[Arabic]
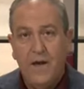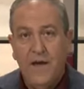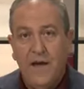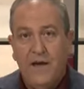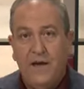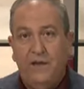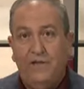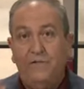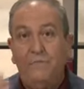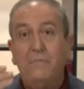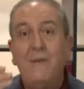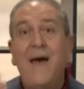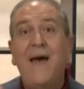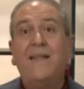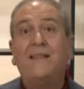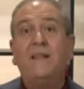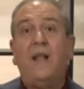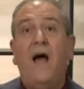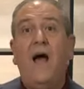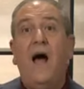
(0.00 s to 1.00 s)
اذ
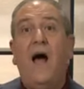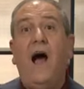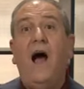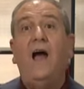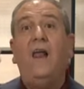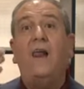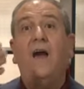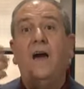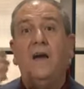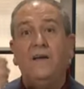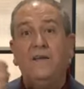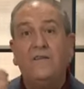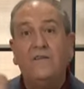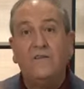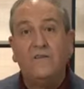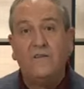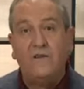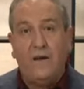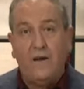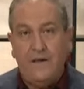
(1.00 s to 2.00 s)
مات على
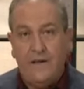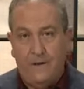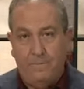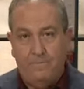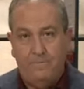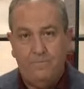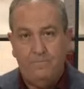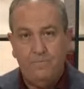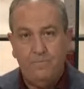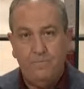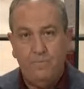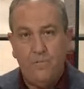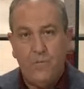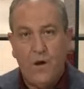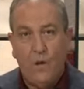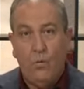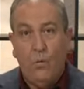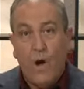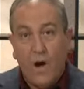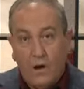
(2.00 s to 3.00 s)
الصليب
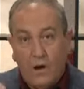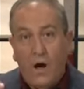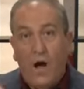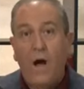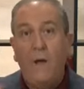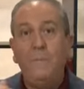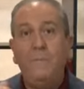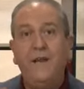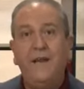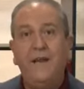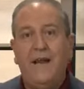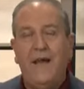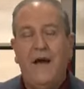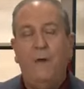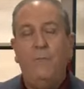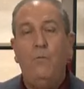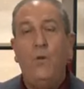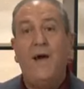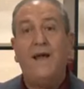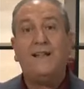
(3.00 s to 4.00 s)
وقام من
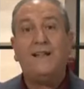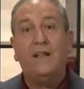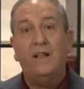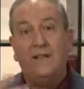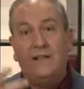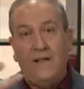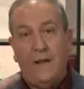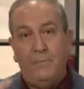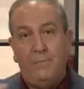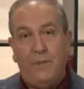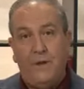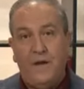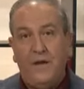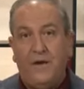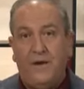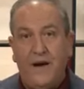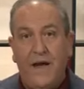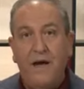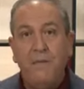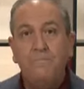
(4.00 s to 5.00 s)
الاموات
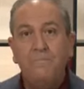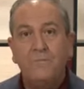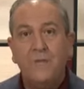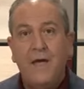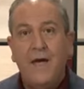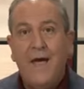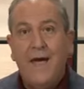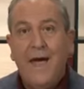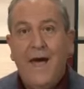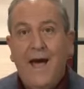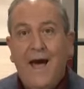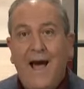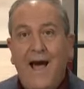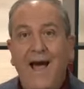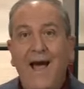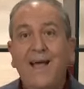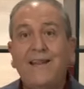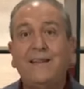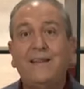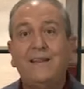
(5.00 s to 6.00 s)
لتبريرنا
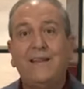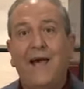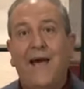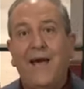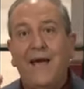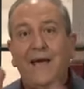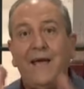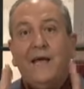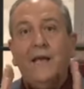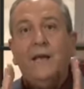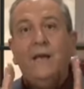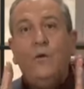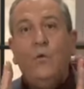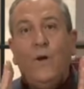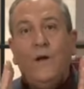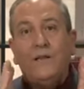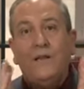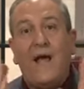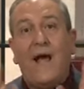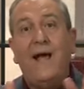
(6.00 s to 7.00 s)
حتى ان
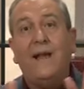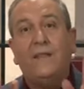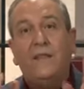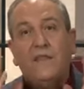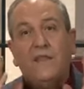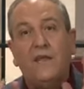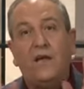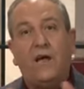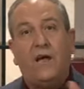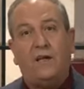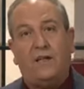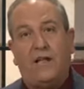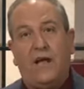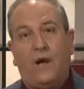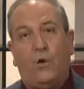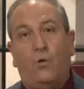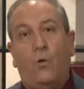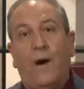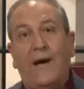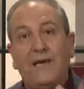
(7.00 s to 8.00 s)
وضعت
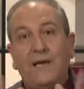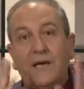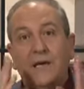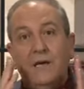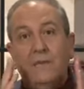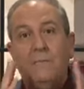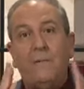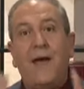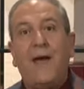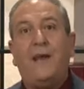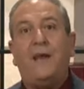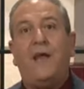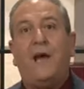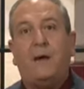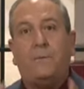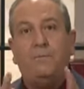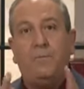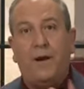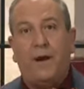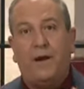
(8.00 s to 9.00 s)
ثقتك
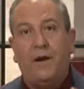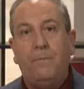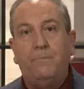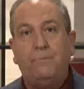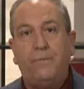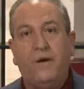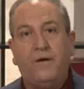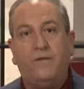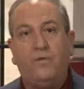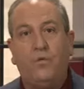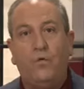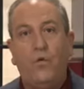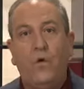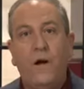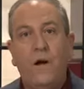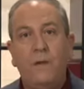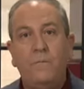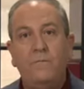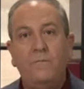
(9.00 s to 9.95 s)
وايمانك بالرب يسوع